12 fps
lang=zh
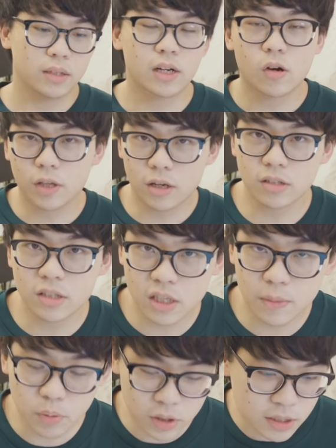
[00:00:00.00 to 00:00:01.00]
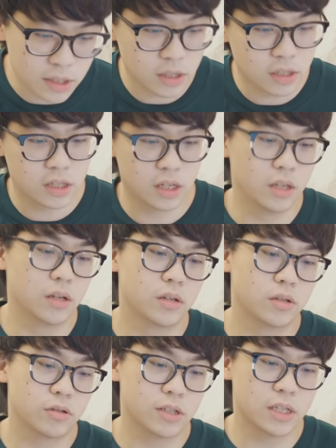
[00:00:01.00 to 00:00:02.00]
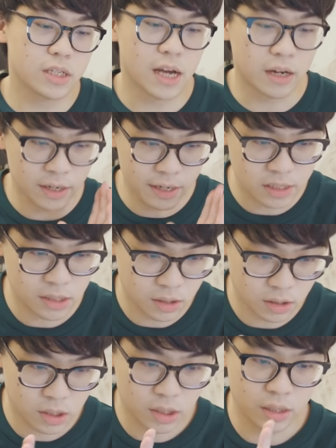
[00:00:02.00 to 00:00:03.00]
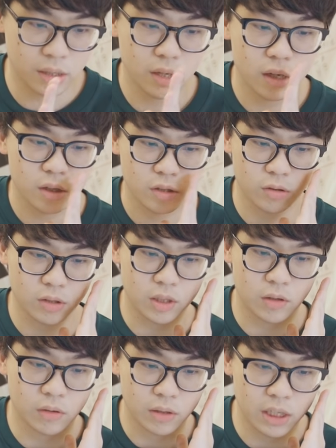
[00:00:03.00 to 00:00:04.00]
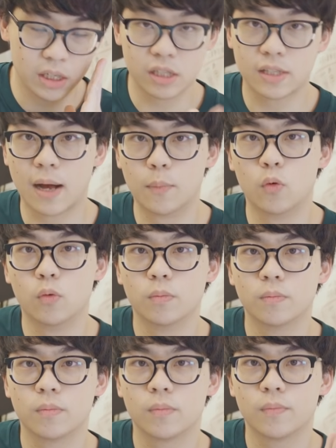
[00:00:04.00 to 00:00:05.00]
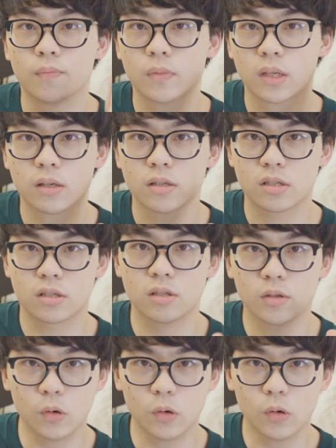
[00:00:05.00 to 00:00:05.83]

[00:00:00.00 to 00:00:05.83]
那扣掉这些不能省的钱呢，就剩下可以省的钱，就只有一个项目，食